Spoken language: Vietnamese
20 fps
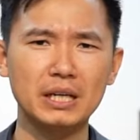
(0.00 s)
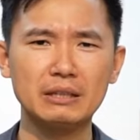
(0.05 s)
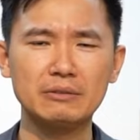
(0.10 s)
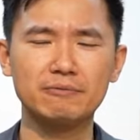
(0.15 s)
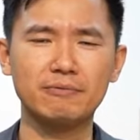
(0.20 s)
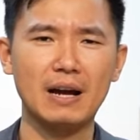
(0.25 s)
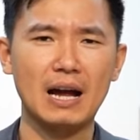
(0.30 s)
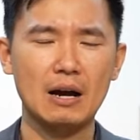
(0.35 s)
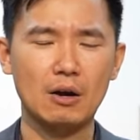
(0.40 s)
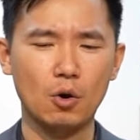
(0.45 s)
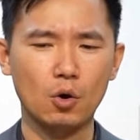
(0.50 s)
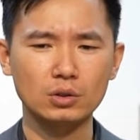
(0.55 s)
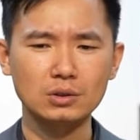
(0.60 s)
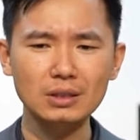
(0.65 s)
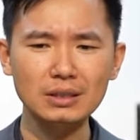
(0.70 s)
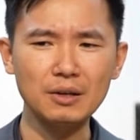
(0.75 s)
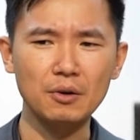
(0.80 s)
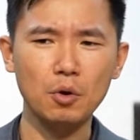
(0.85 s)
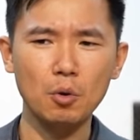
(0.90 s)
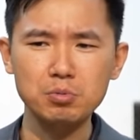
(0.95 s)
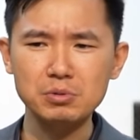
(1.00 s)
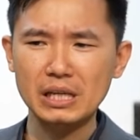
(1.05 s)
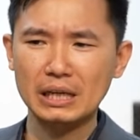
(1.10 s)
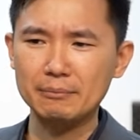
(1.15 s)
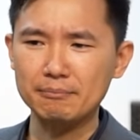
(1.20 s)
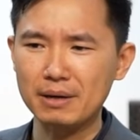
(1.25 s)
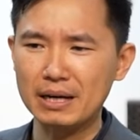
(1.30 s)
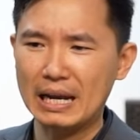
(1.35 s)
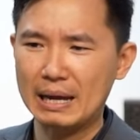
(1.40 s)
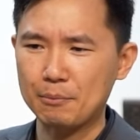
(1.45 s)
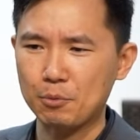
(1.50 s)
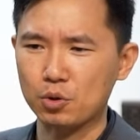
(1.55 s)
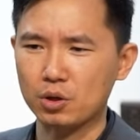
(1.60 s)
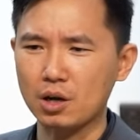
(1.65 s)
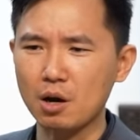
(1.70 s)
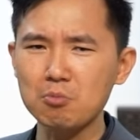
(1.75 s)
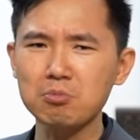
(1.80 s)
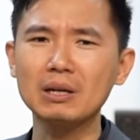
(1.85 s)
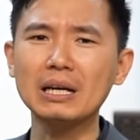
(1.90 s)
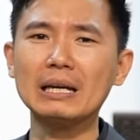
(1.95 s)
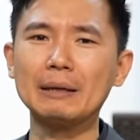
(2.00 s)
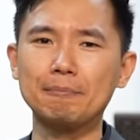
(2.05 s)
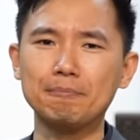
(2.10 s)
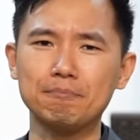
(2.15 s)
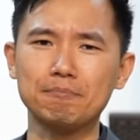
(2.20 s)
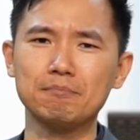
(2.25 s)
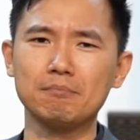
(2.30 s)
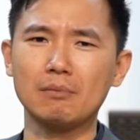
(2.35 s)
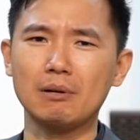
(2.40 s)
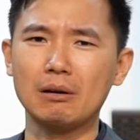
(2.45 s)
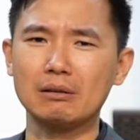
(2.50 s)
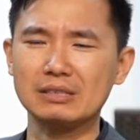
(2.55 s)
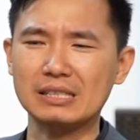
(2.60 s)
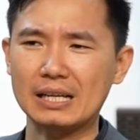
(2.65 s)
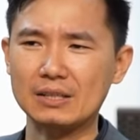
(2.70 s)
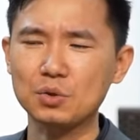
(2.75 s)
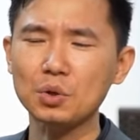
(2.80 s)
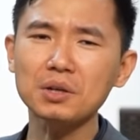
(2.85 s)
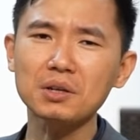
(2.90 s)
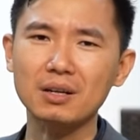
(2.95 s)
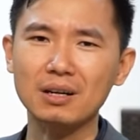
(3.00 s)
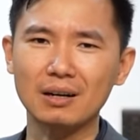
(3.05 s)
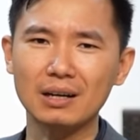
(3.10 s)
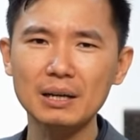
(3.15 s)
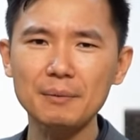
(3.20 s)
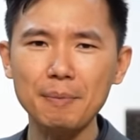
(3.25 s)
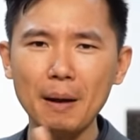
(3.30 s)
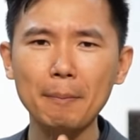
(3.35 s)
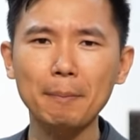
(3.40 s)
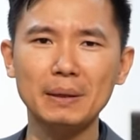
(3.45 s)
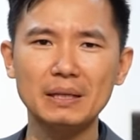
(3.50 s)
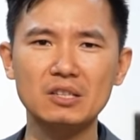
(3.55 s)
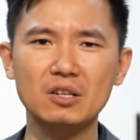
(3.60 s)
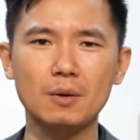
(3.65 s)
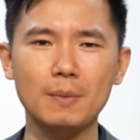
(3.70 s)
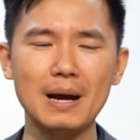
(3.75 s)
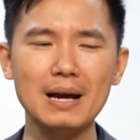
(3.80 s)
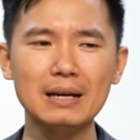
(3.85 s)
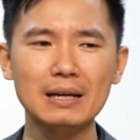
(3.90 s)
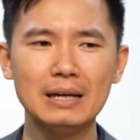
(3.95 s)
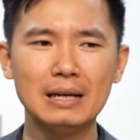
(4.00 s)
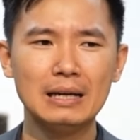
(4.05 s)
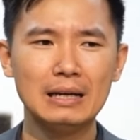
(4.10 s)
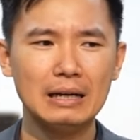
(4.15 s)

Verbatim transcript: trình, và có rất nhiều công trình bên em còn không kịp mà sản xuất được clip up lên cho các bác.